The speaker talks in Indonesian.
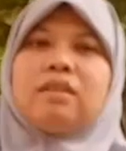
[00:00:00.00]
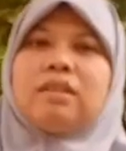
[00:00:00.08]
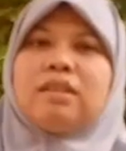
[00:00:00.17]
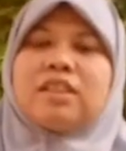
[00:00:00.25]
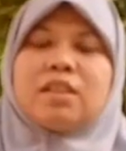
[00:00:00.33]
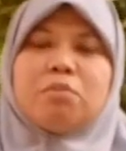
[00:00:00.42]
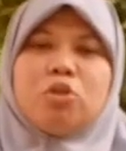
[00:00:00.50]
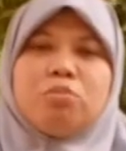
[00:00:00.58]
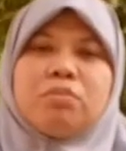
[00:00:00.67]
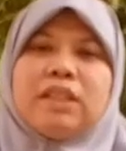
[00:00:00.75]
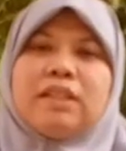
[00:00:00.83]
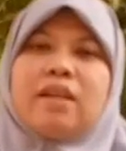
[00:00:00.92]
Eh,
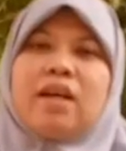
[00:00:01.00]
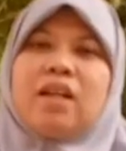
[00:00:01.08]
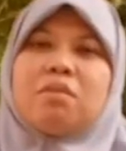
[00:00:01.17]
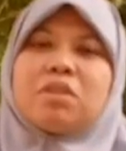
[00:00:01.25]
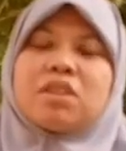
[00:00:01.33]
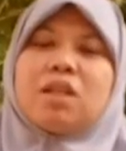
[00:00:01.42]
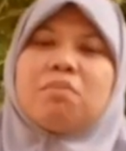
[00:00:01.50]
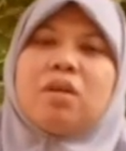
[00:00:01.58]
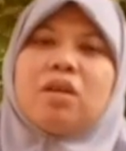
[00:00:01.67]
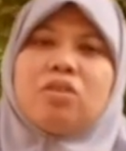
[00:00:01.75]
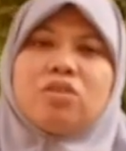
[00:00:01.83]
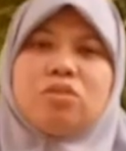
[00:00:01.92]
sebelum tinggal
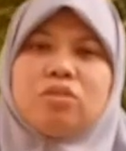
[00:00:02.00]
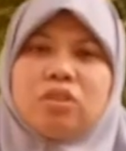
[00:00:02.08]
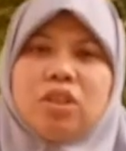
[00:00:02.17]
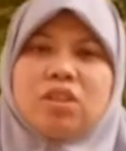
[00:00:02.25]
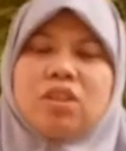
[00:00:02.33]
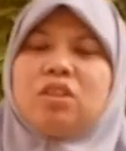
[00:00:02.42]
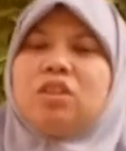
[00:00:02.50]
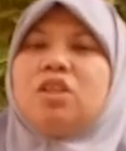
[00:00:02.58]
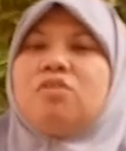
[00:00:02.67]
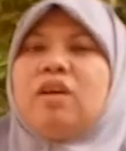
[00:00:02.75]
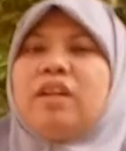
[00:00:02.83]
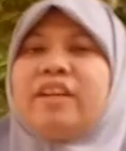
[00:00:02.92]
bersama Rasulullah
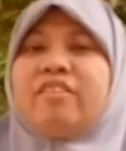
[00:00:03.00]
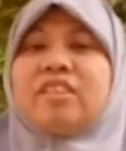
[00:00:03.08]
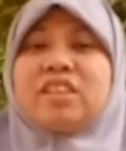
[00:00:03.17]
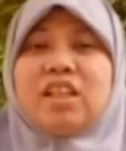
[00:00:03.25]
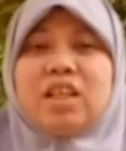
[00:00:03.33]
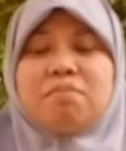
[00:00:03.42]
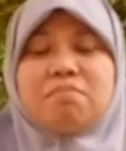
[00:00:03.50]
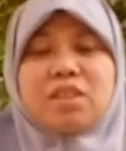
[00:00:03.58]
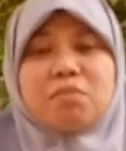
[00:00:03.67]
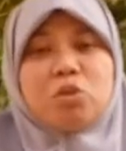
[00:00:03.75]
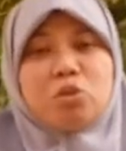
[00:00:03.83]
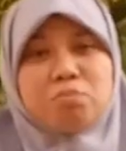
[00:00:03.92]
Shallallahu Alaihi Wasallam,
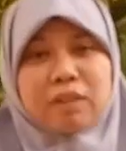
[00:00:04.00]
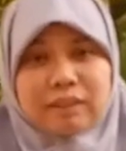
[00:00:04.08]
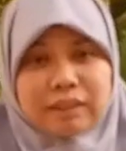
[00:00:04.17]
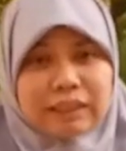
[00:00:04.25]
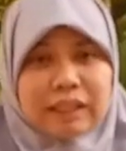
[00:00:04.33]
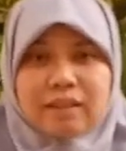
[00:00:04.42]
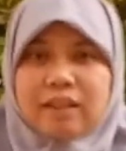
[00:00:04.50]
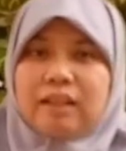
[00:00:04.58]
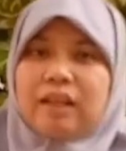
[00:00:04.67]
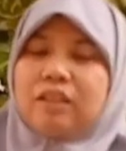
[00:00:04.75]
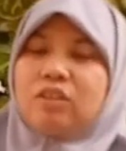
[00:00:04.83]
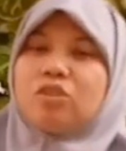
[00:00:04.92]
sebelum bertetangga
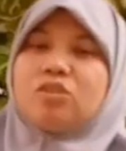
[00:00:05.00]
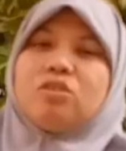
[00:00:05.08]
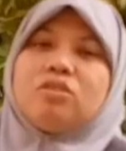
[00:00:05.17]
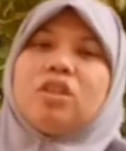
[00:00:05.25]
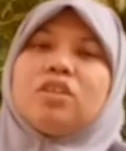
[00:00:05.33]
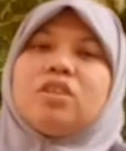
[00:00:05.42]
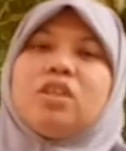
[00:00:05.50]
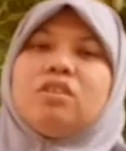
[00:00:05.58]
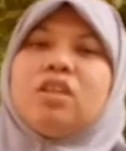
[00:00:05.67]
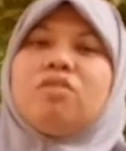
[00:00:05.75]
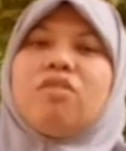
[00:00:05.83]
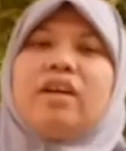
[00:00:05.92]
dengan Rasulullah
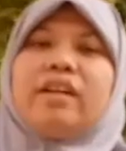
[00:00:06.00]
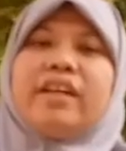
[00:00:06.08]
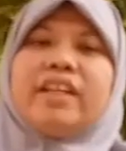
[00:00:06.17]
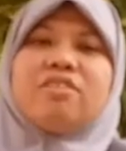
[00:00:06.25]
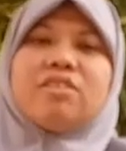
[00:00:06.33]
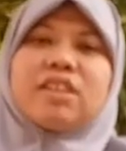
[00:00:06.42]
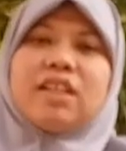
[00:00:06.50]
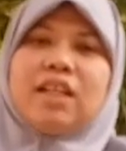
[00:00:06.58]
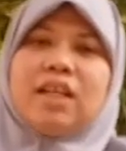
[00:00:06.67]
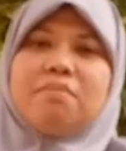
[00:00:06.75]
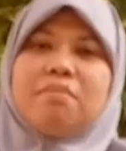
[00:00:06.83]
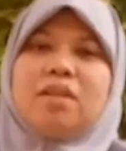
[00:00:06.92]
Shallallahu Alaihi
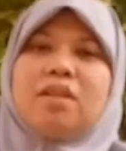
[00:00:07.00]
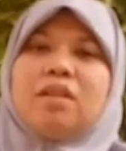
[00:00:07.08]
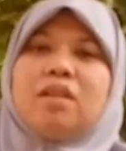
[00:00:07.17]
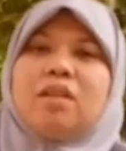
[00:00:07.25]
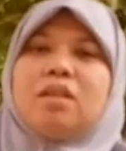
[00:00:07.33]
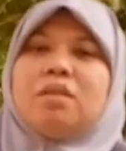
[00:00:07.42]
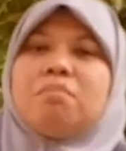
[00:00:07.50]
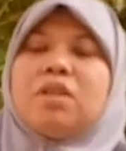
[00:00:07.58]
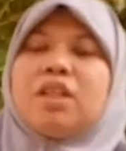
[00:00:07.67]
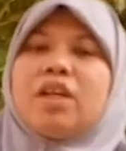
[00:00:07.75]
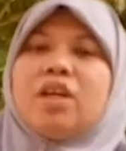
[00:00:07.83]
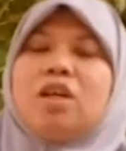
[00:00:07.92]
Wasallam,
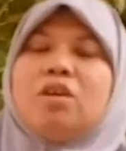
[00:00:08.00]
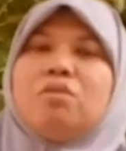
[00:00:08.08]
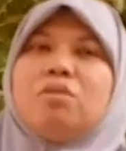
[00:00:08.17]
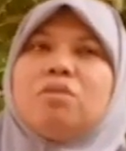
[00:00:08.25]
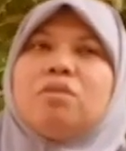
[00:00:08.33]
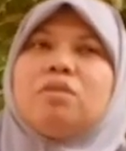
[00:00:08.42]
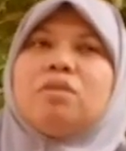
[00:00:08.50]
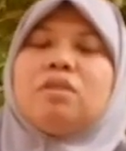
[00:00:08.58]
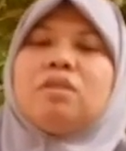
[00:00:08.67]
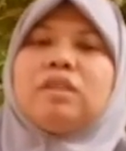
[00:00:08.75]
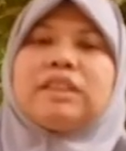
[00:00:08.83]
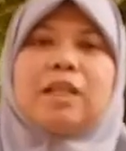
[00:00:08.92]
beliau
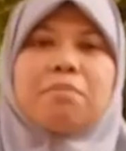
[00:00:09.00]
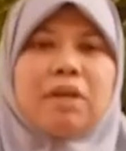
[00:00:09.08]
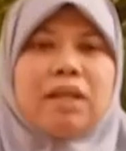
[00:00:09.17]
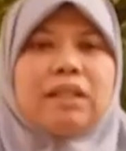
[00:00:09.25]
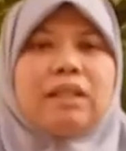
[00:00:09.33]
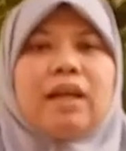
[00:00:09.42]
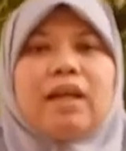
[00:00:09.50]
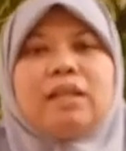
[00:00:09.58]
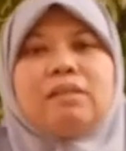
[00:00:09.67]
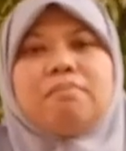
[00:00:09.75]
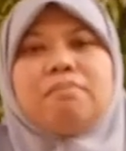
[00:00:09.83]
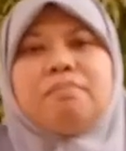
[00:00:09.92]
eh, sama
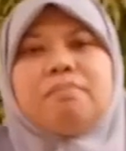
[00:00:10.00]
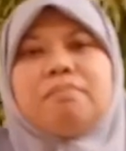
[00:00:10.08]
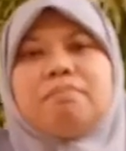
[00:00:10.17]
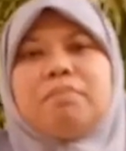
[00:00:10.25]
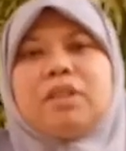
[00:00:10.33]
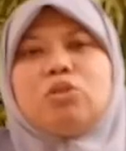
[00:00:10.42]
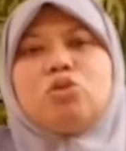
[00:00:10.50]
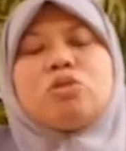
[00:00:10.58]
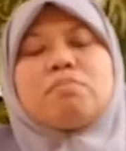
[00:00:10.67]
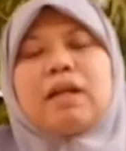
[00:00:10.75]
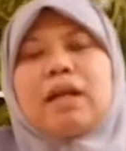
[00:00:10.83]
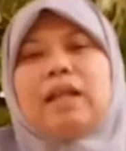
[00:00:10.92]
dengan
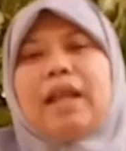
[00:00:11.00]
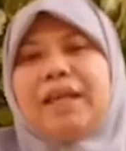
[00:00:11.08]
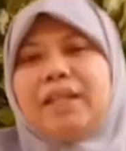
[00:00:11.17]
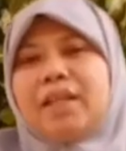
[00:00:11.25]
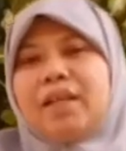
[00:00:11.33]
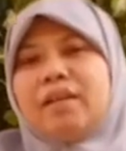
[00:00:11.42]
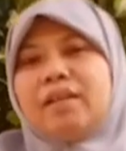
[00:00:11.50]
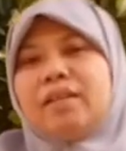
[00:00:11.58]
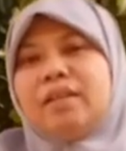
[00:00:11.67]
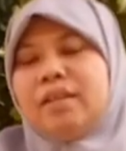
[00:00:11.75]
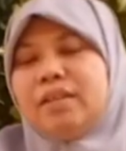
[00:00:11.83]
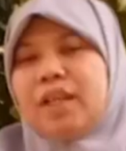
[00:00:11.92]
penduduk Mekah lainnya,
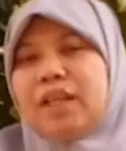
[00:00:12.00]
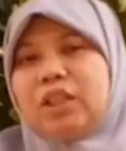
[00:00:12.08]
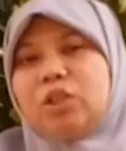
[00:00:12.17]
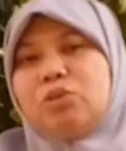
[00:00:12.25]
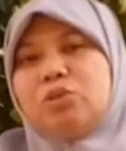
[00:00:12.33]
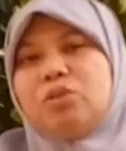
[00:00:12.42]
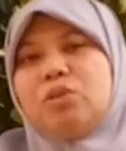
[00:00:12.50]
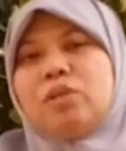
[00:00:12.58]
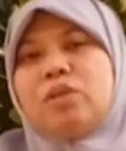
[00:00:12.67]
yaitu